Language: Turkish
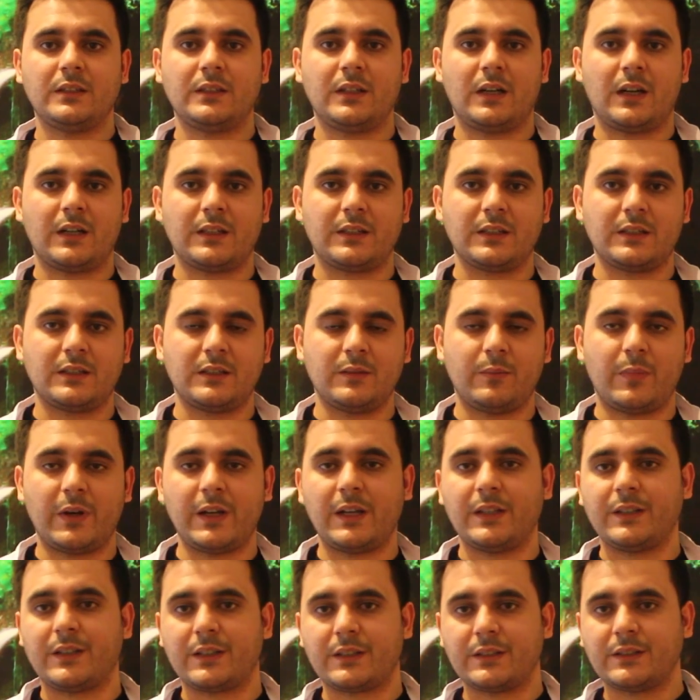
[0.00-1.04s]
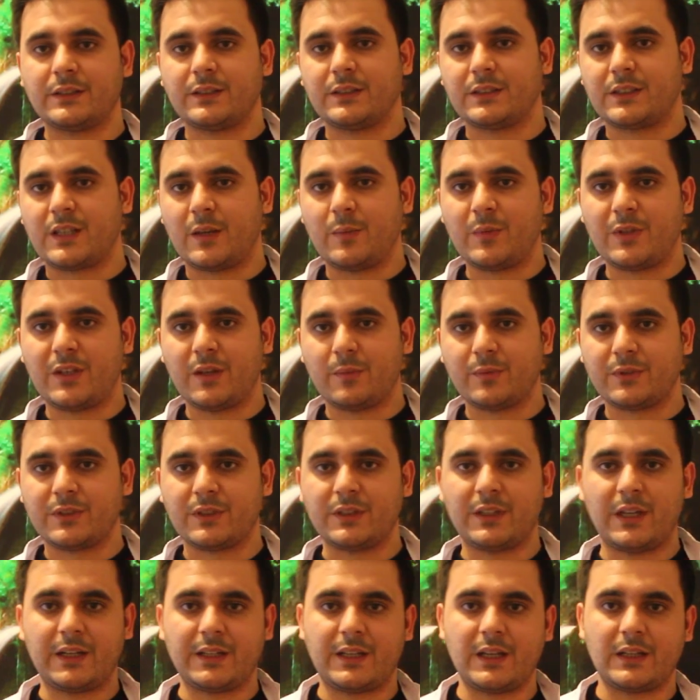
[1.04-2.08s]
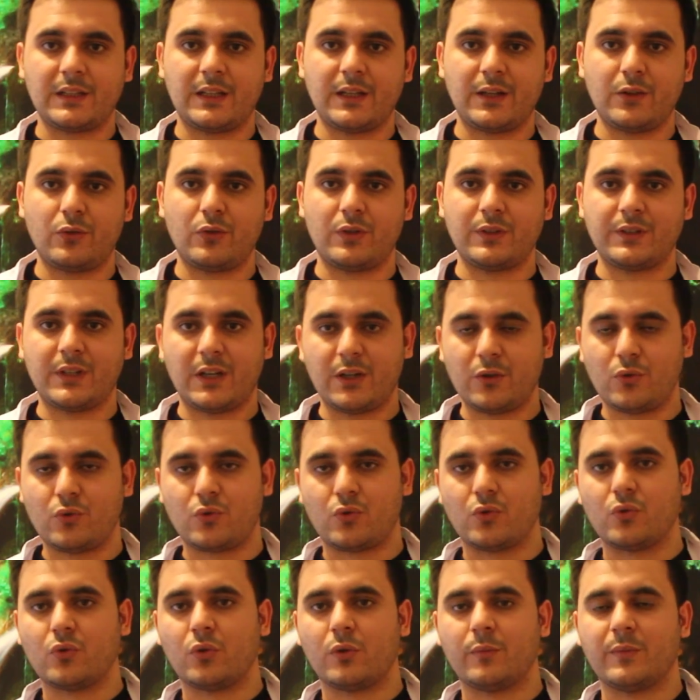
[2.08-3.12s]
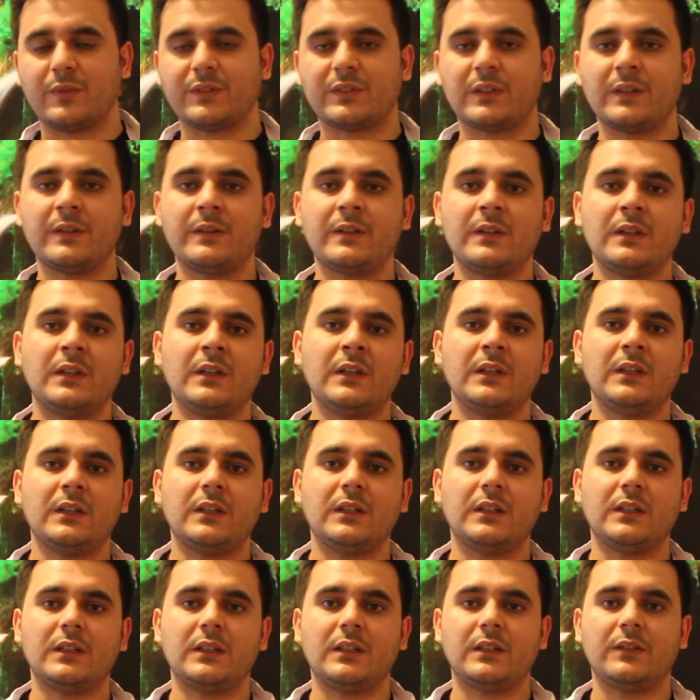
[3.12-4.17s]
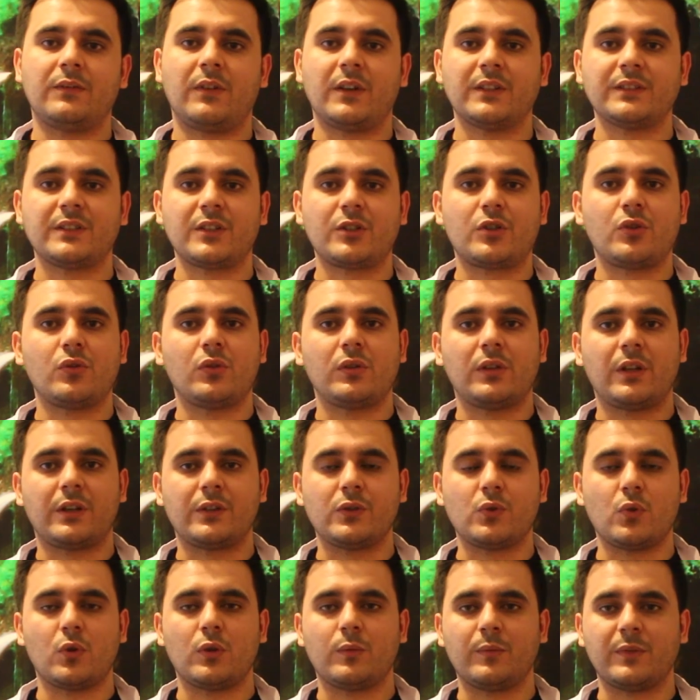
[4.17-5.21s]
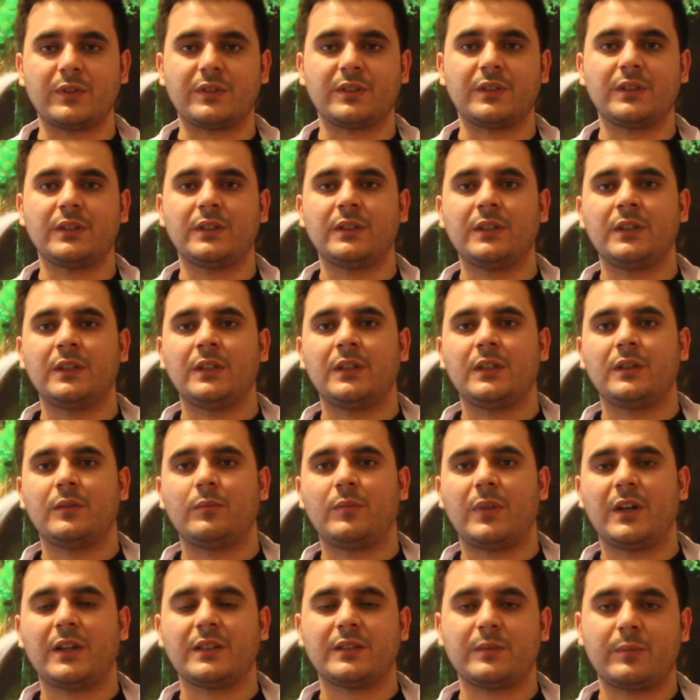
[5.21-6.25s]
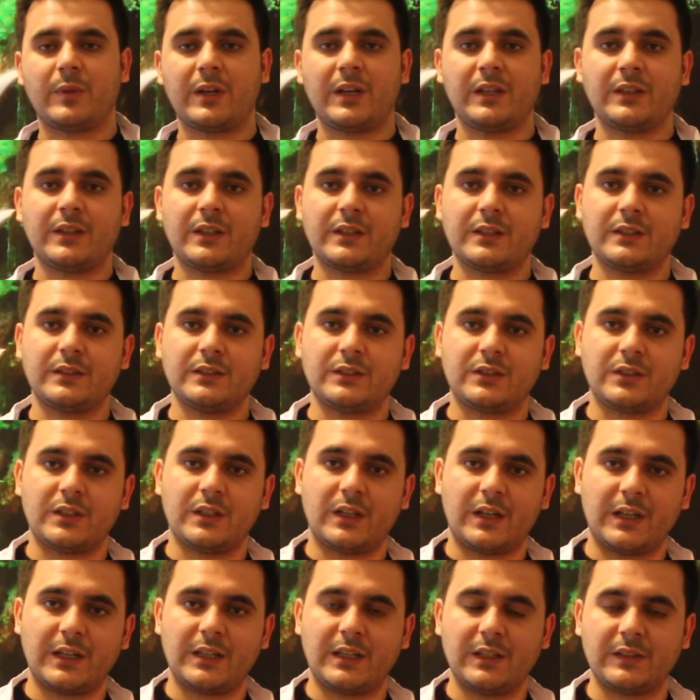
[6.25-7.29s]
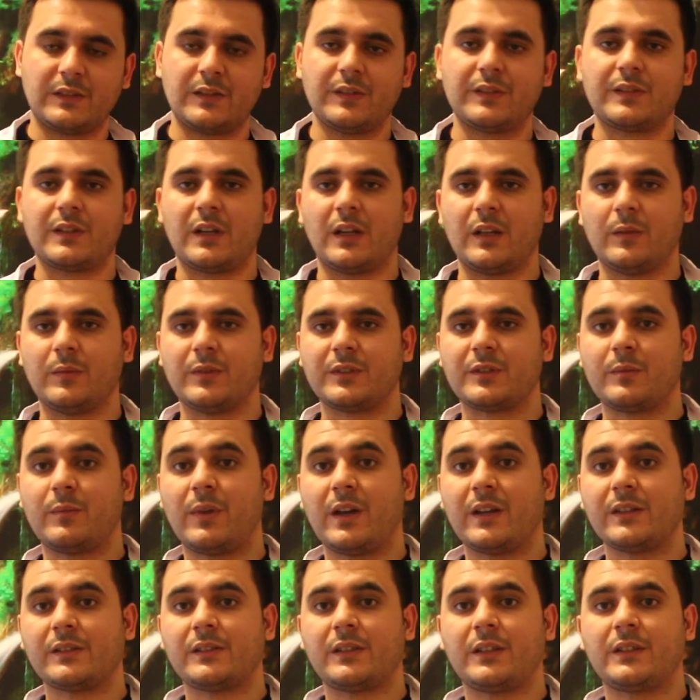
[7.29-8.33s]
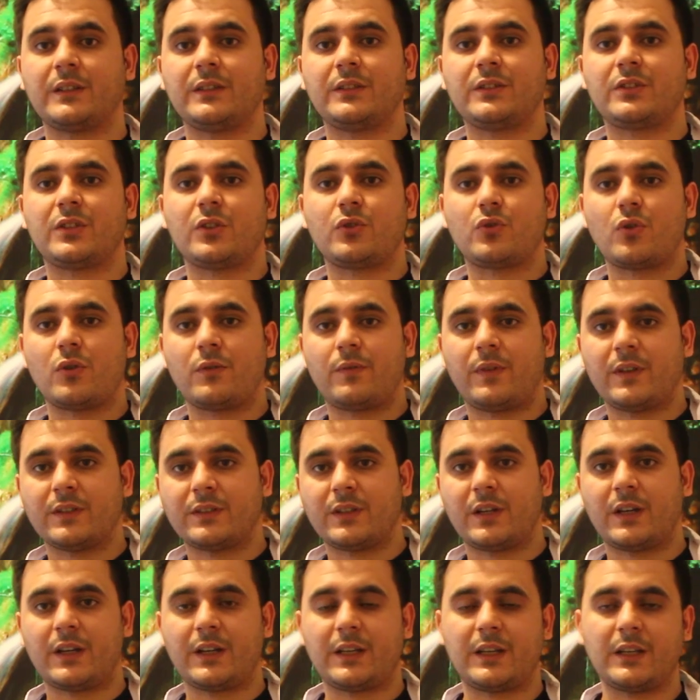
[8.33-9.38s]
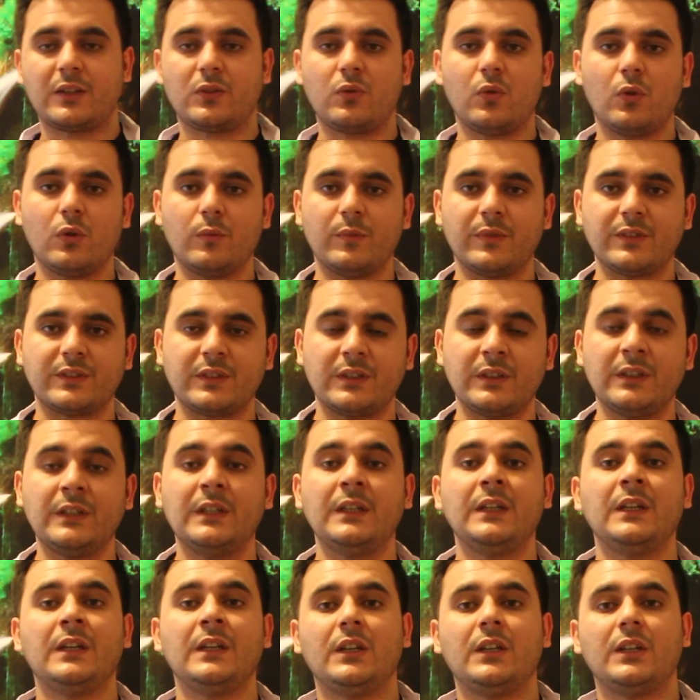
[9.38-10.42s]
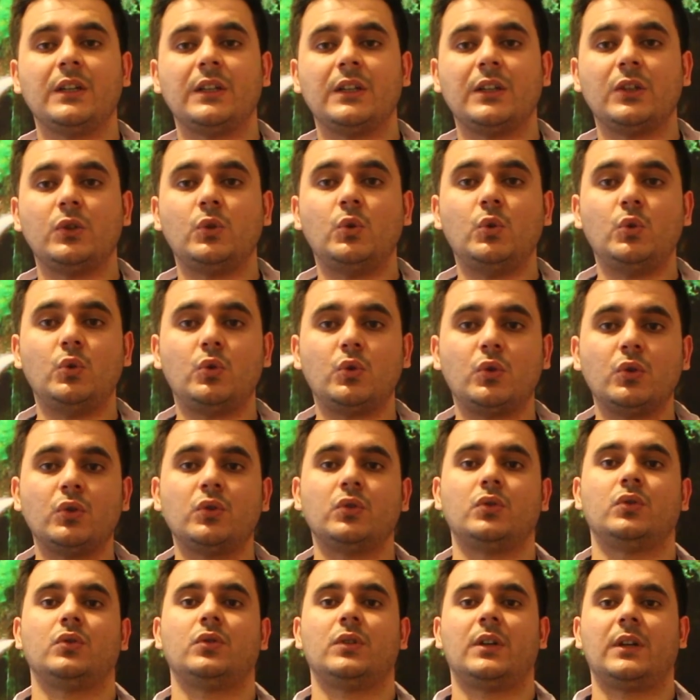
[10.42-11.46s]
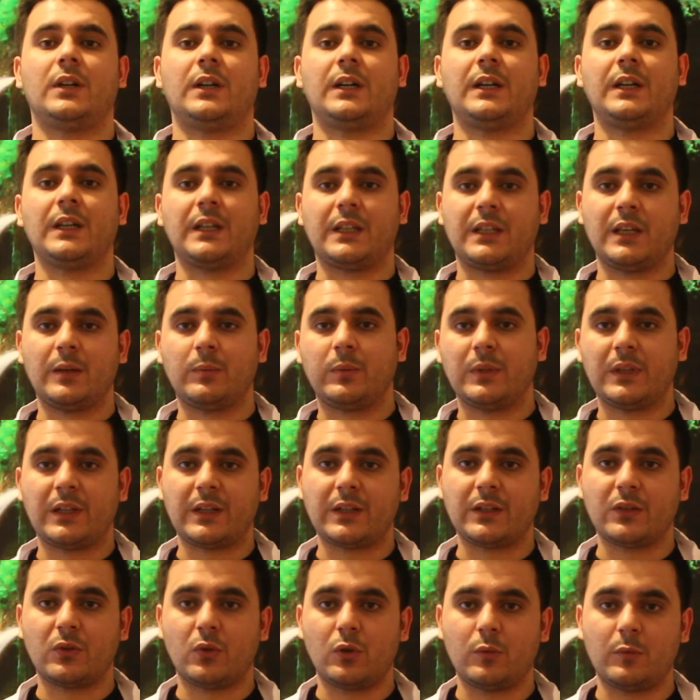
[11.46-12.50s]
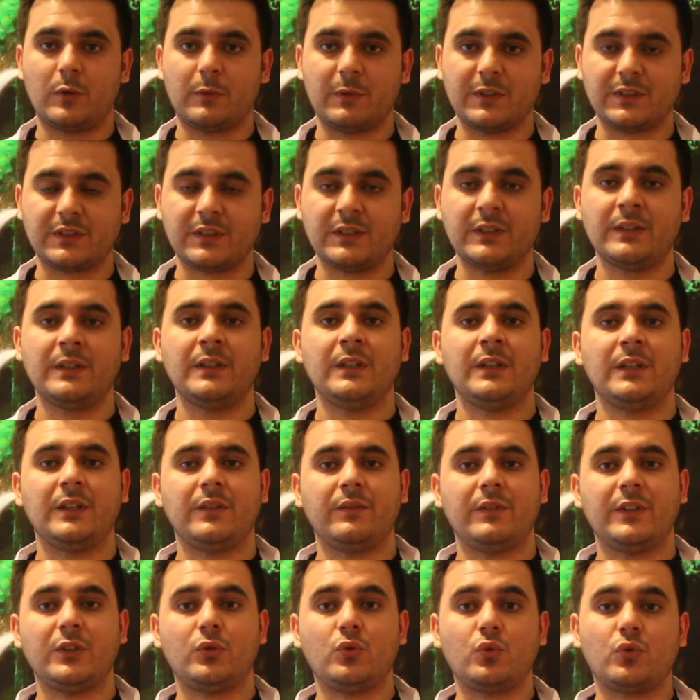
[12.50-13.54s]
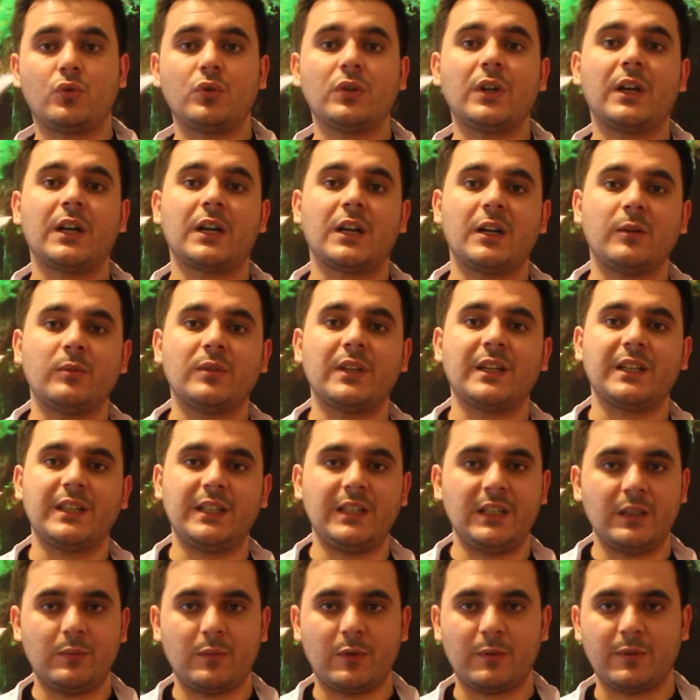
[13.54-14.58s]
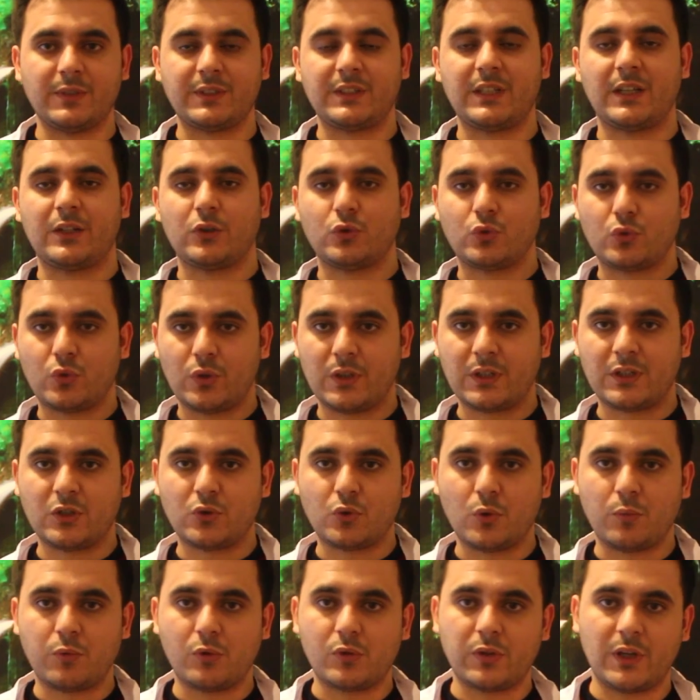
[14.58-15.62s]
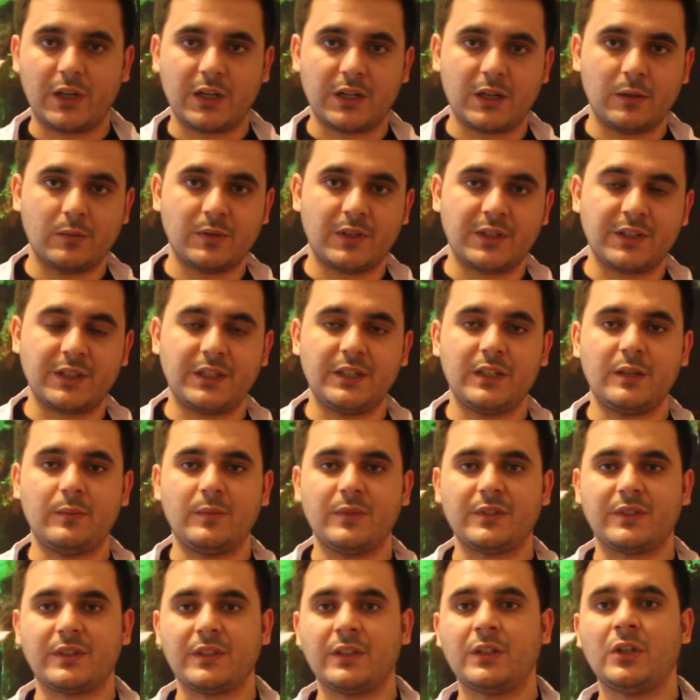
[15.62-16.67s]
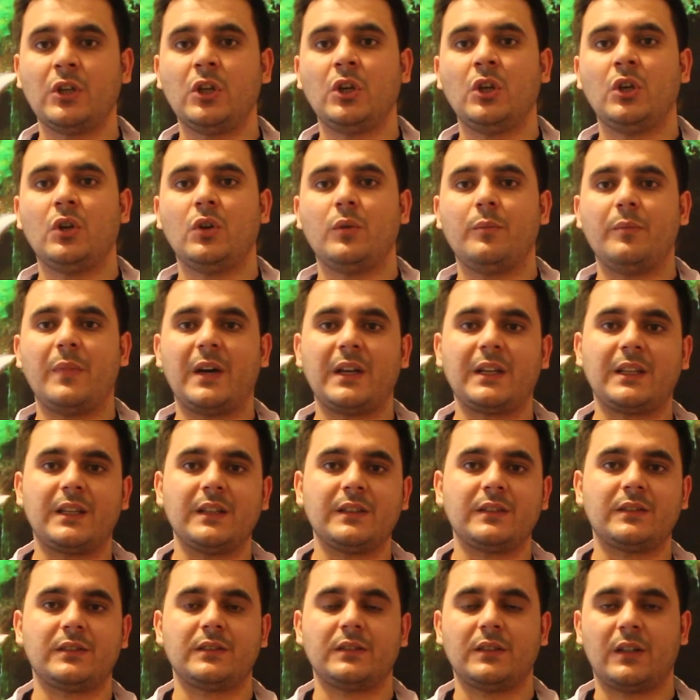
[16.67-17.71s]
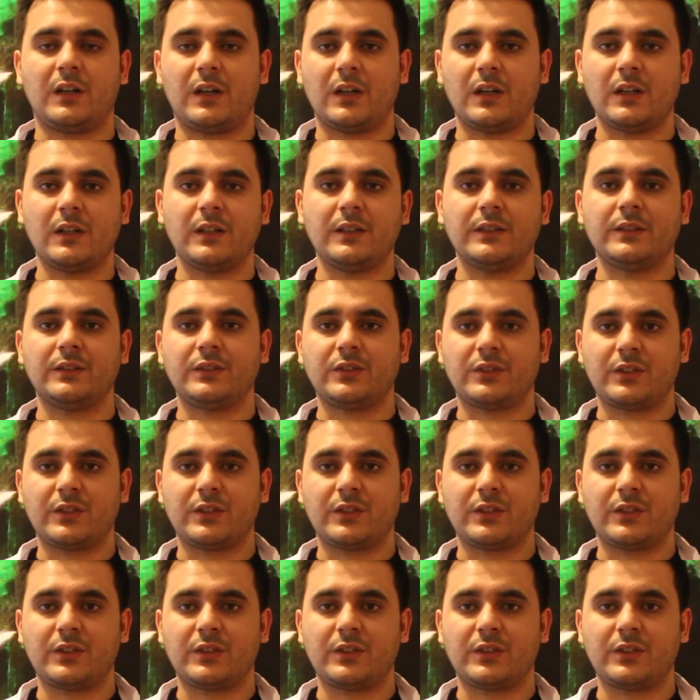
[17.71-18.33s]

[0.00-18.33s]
artık bayanların kemik yapısının erkeklere göre daha güçsüz olması, fazla kiloların olması bazı bayanların işte hareketsiz kalması, bazılarının işte çok fazla hareketli olması, e, düzgün ayak yapılarının olmaması ve düzgün ayakkabılar giyilmemesi. Yani sürekli topuklu ayakkabıların giyilmesi, merkez ağırlığının